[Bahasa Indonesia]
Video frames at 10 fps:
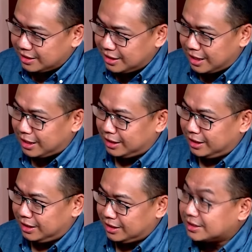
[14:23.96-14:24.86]
gerakan
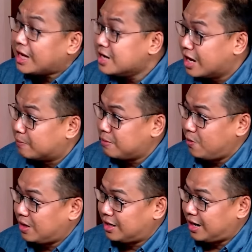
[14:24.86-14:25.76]
ini sadar
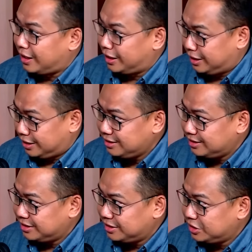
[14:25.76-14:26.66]
bahwa gerakan ini
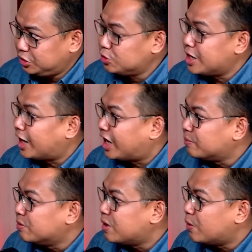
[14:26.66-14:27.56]
juga
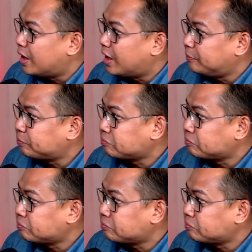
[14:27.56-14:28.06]
akan membawa